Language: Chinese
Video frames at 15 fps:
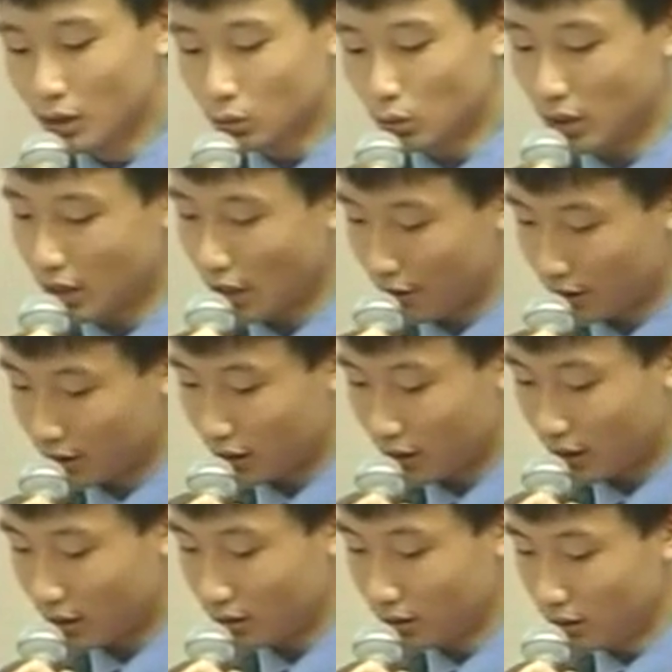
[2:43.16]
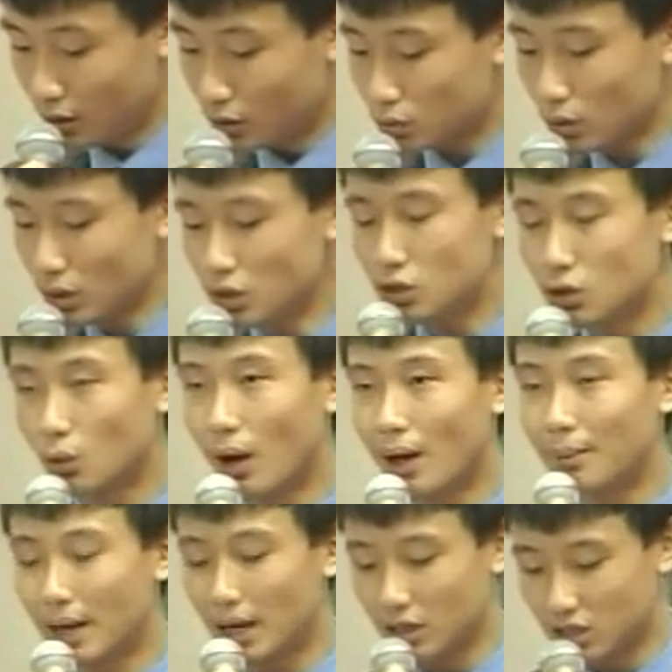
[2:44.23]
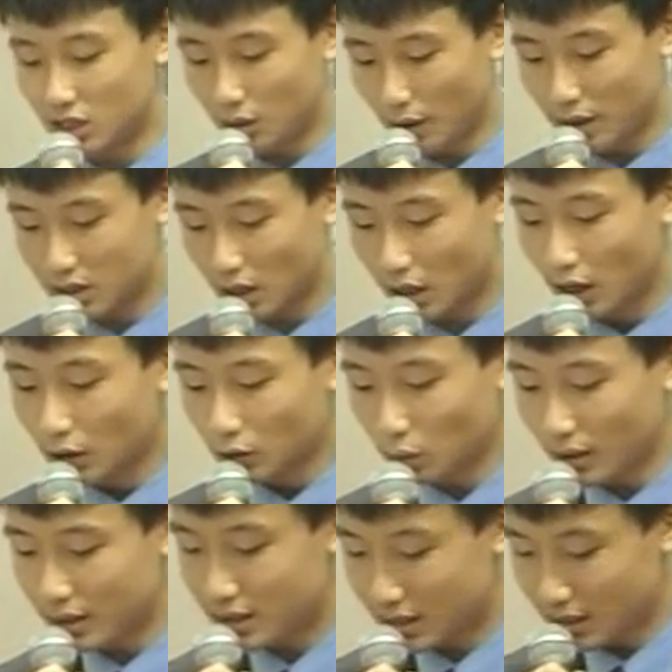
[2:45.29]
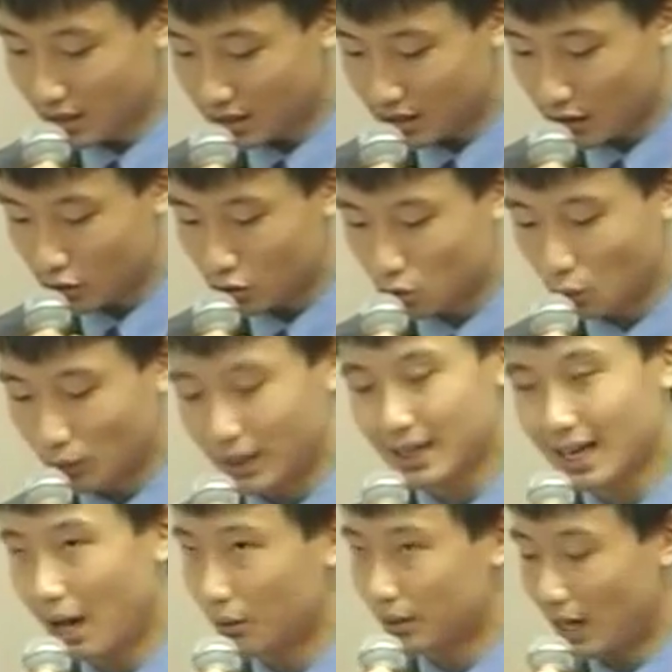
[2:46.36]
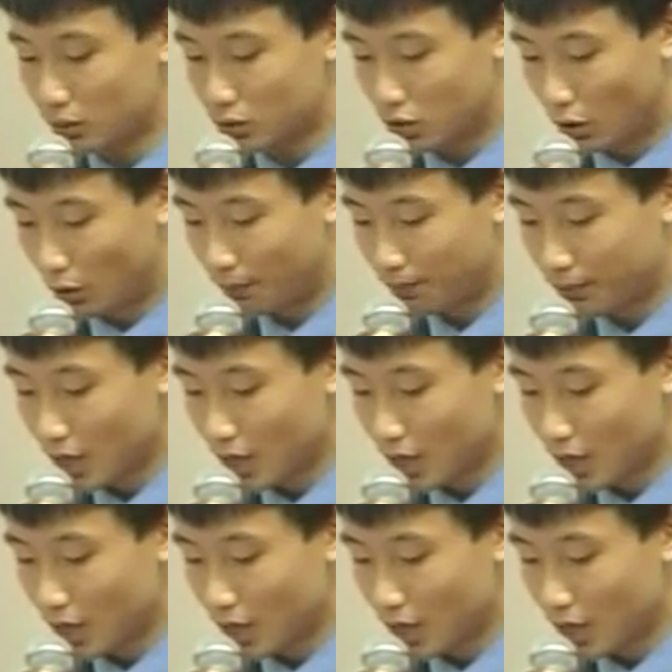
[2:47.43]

对个人而言，追求完美意味着对自己树立高要求，